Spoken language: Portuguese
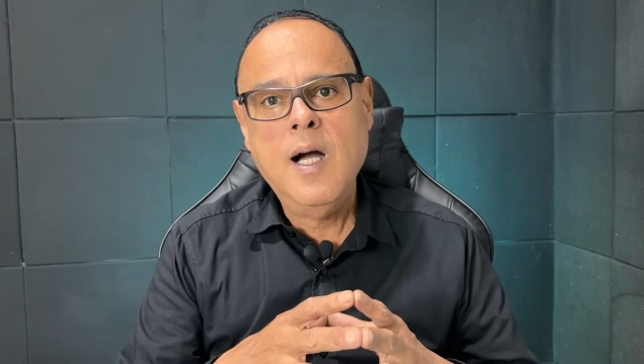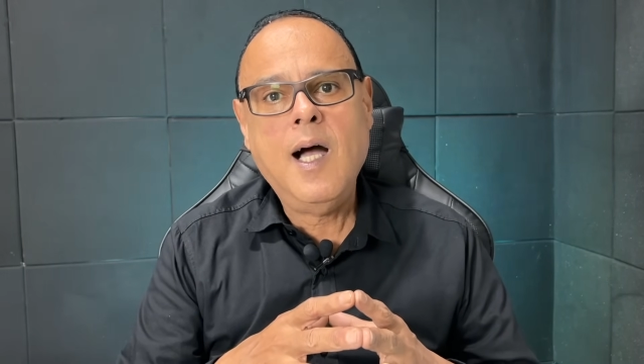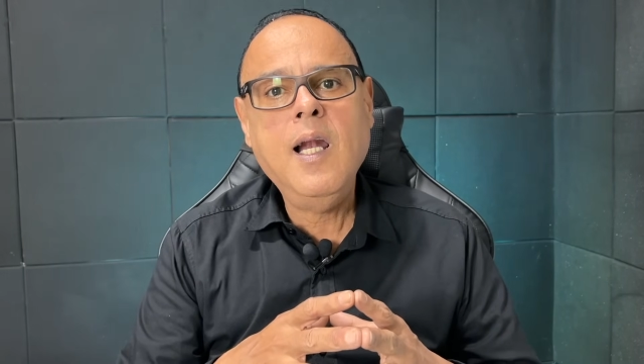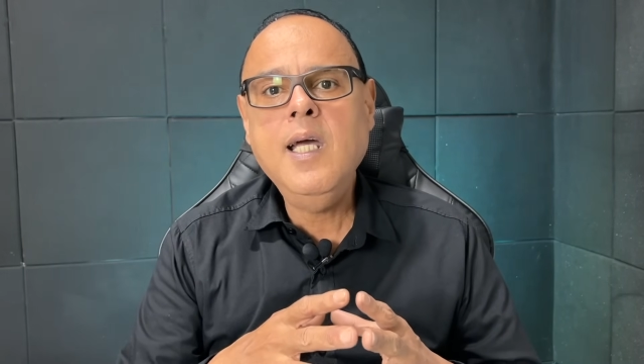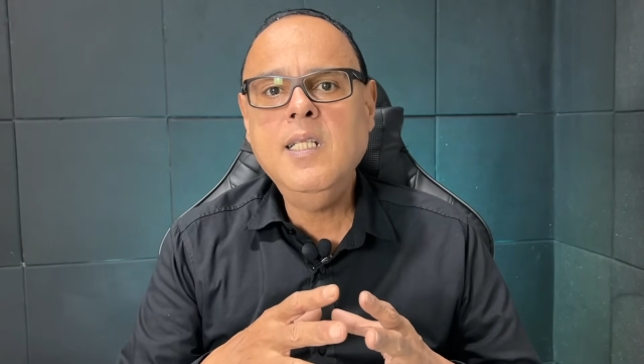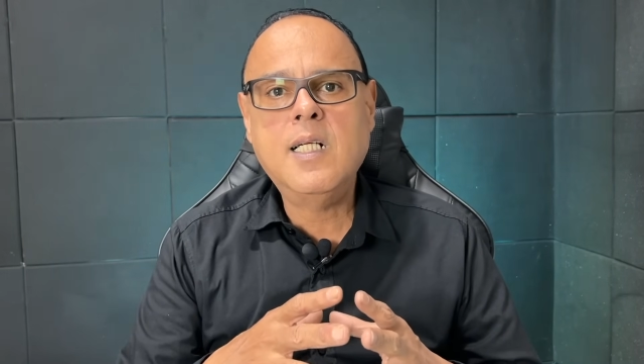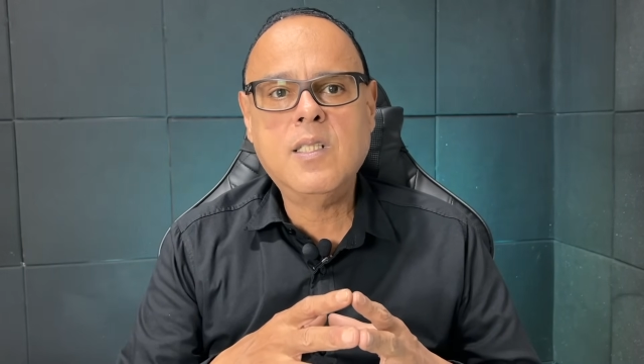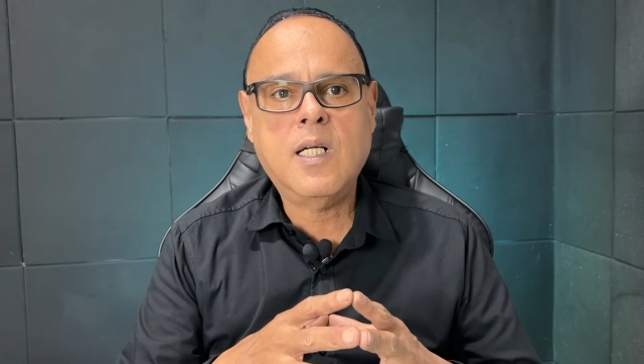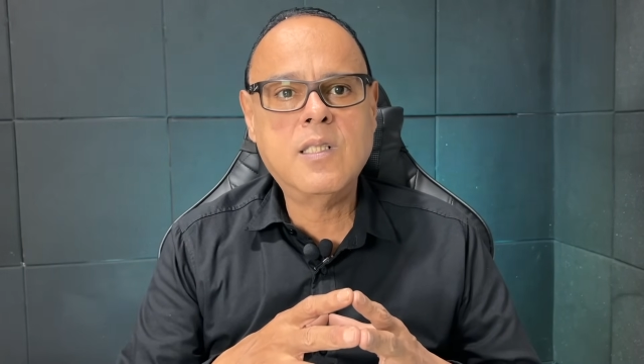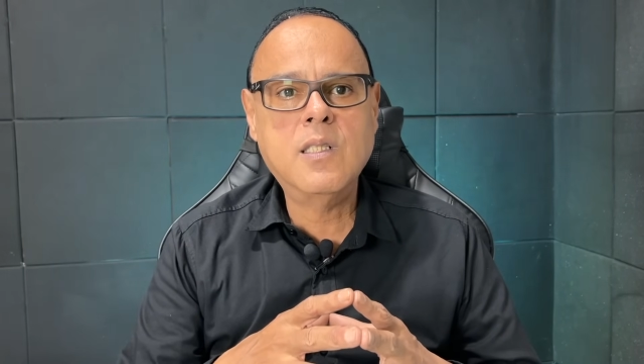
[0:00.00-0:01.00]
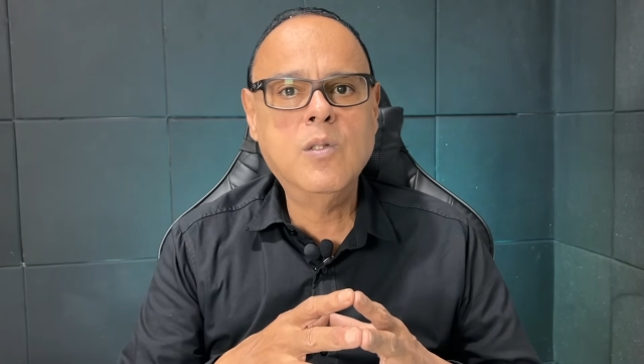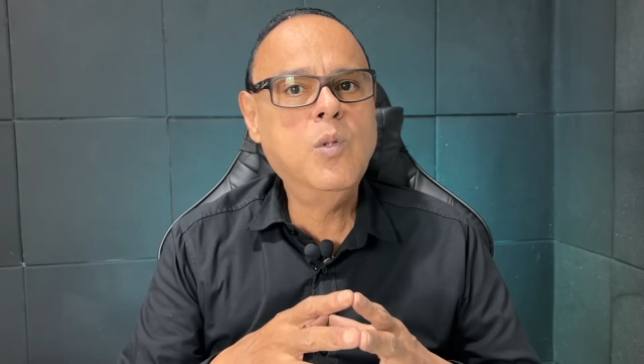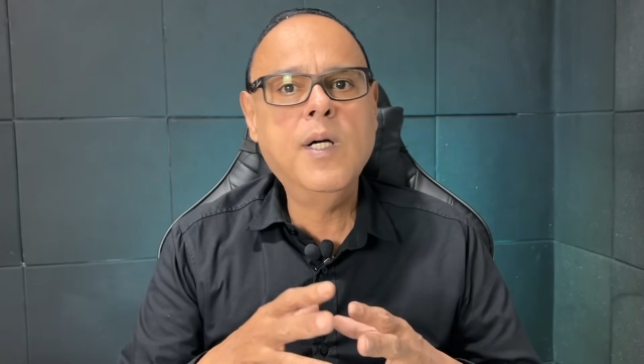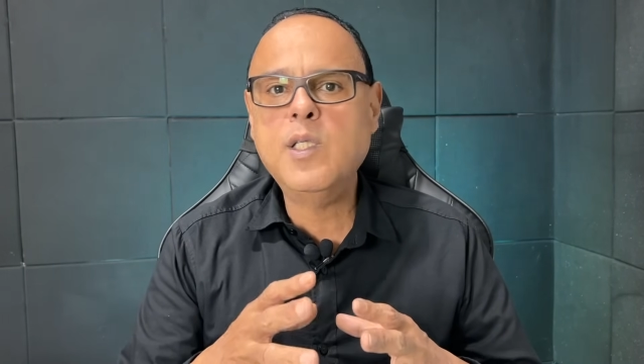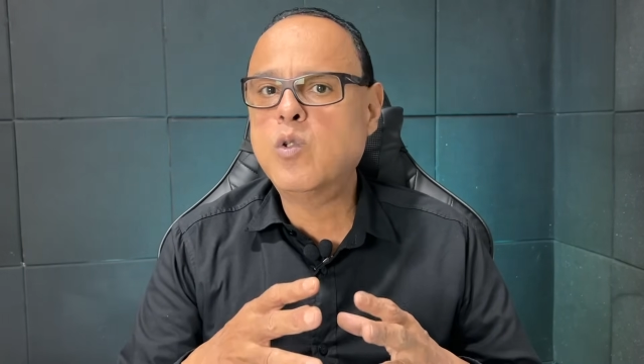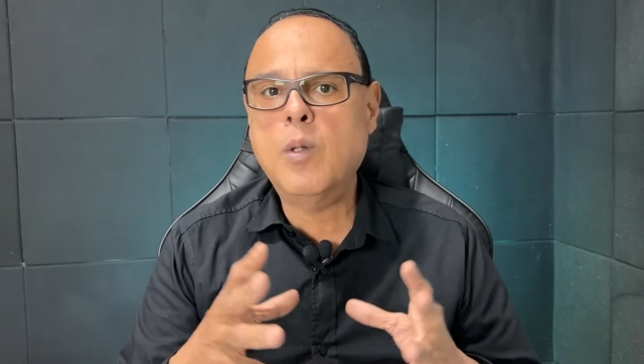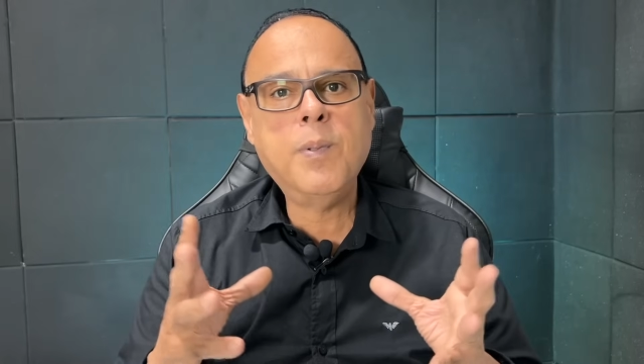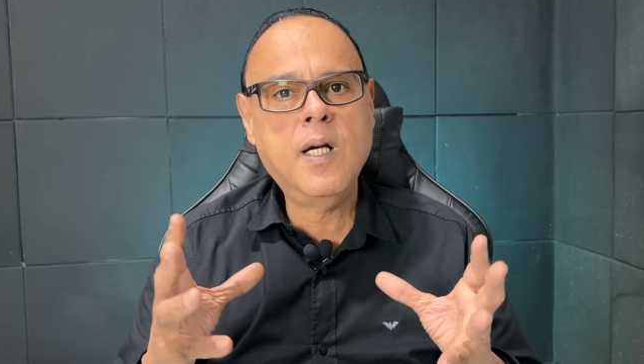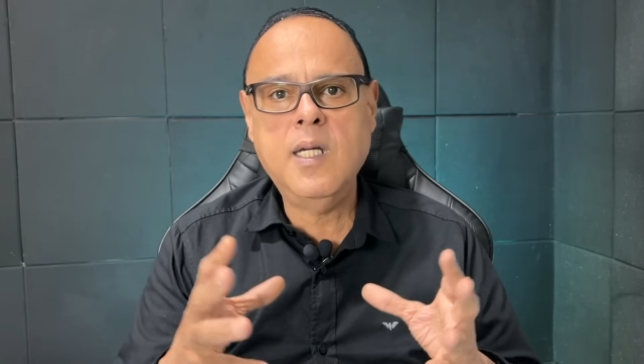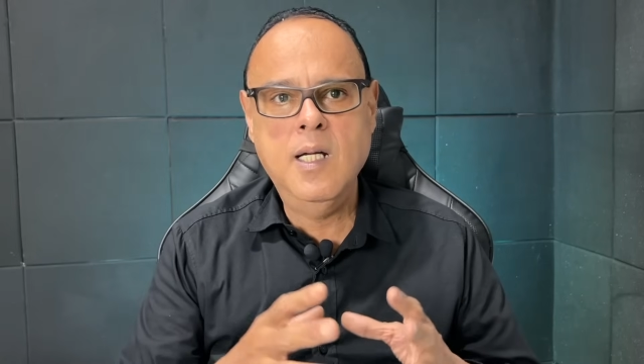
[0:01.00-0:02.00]
A lei da atração não é só
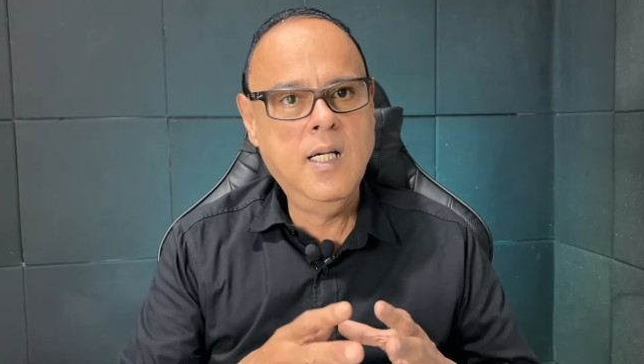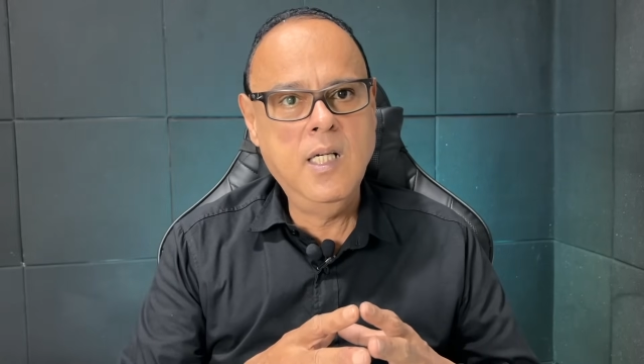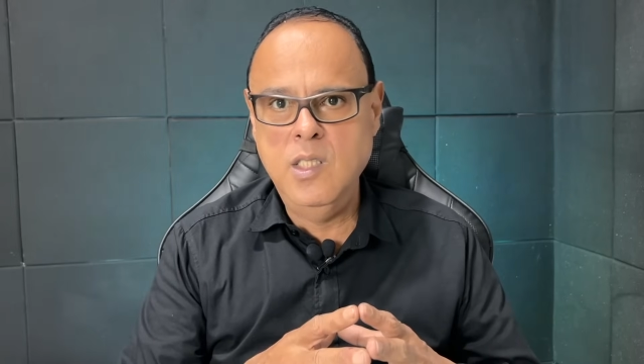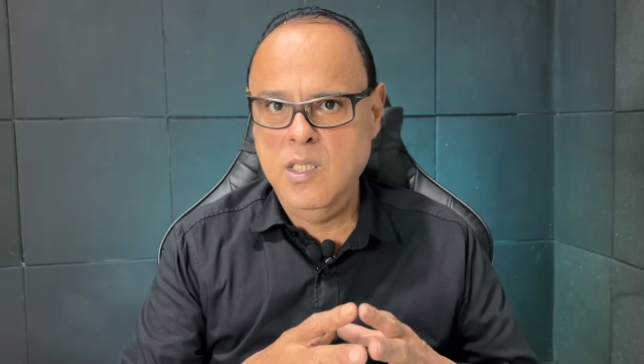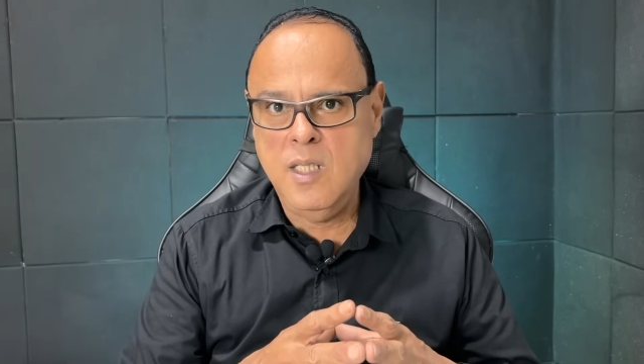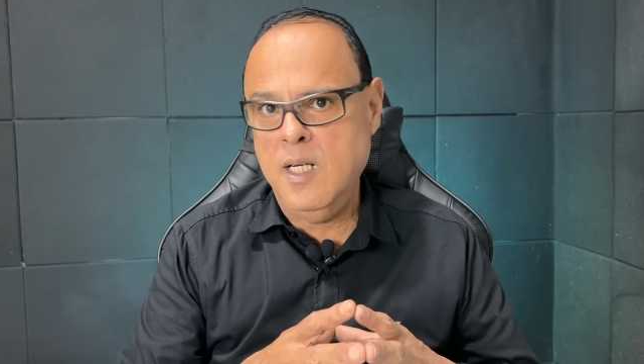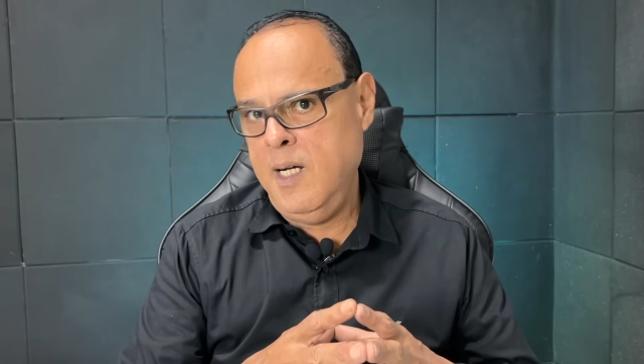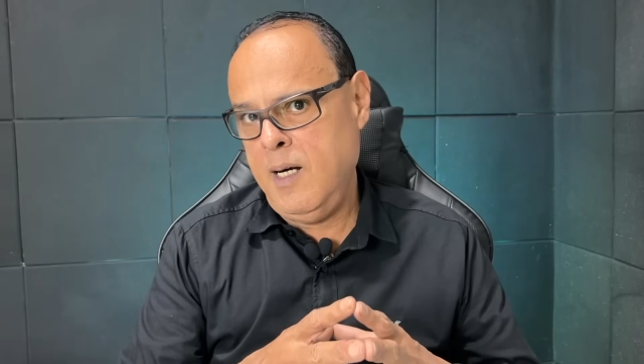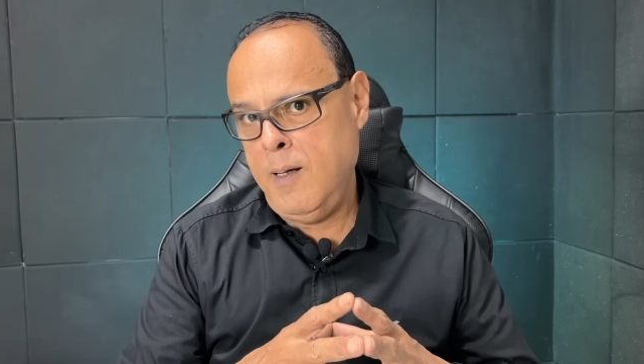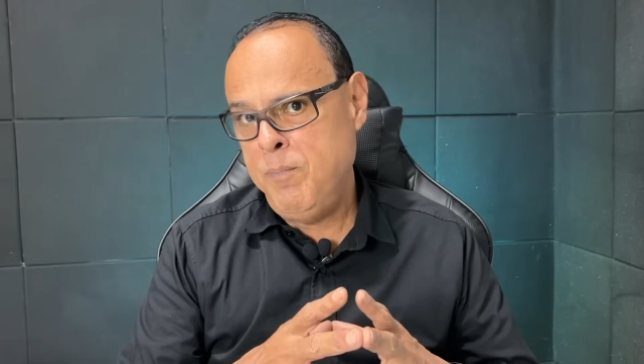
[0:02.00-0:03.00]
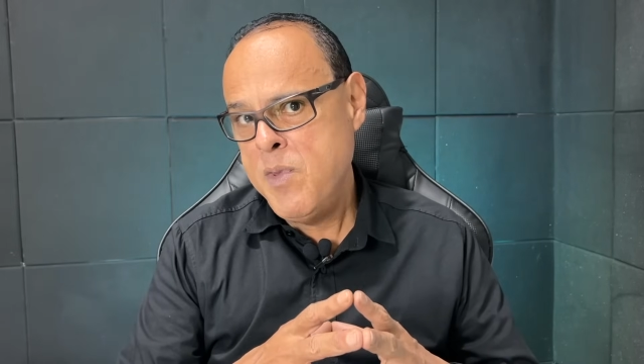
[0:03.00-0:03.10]
para quem acredita nela.